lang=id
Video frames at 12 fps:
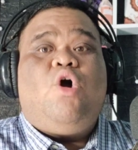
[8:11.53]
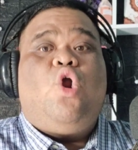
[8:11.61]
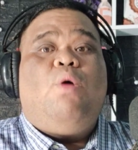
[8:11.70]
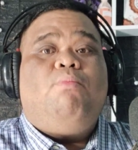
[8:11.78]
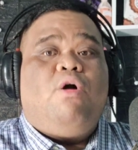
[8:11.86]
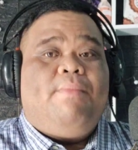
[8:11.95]

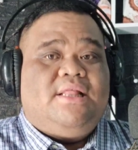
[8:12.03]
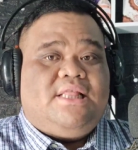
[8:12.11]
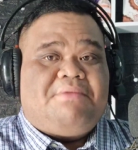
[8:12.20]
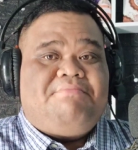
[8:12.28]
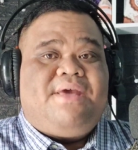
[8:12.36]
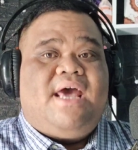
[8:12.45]
kolom
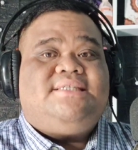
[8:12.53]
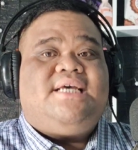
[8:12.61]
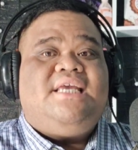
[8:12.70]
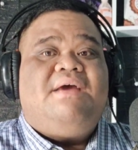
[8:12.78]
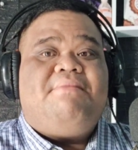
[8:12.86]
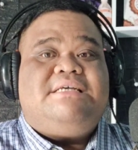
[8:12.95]
komentar
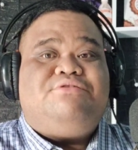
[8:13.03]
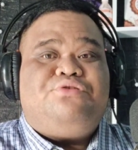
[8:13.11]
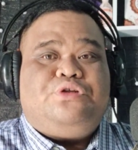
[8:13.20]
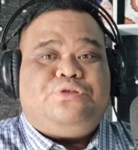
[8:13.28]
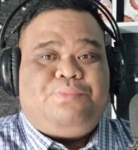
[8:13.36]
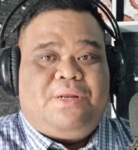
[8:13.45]
biasanya Mas
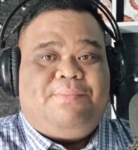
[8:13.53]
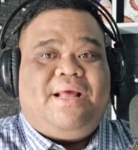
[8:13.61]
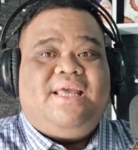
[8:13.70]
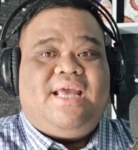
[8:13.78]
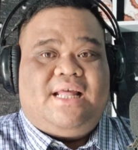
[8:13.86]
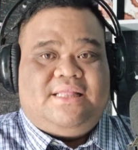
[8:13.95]
Tulus pin
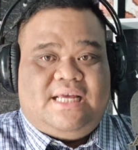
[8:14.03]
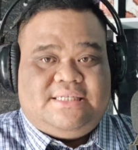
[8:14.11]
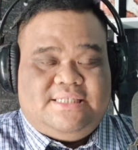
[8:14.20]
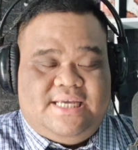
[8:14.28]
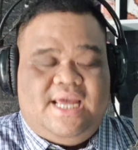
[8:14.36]
paling atas.